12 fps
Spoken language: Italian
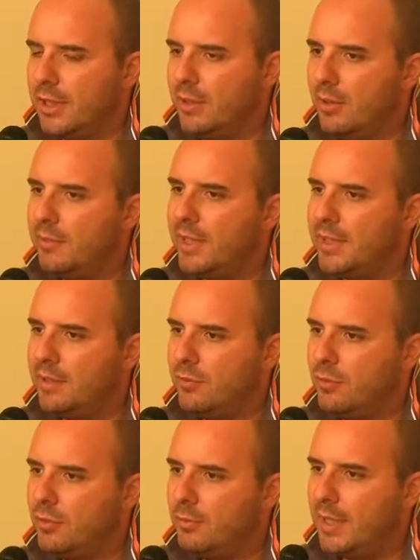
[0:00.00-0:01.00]
che è una
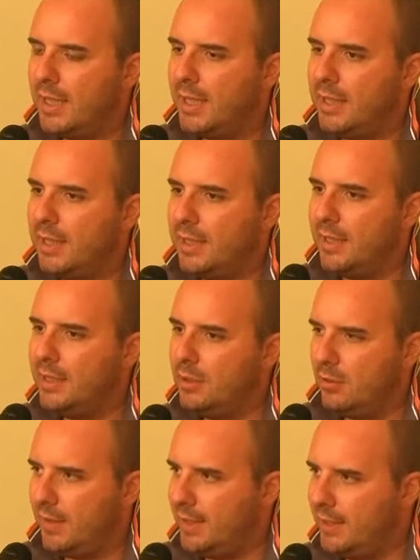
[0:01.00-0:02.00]
piattaforma eh,
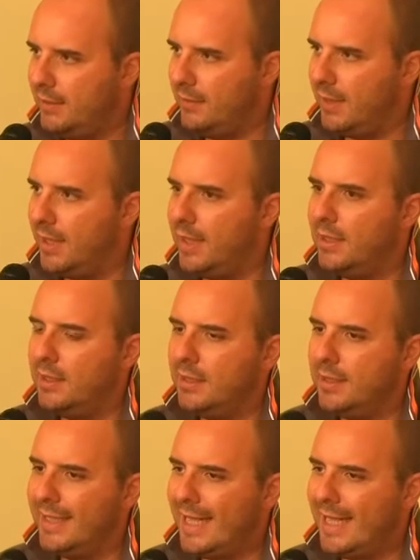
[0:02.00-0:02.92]
innovativa eh,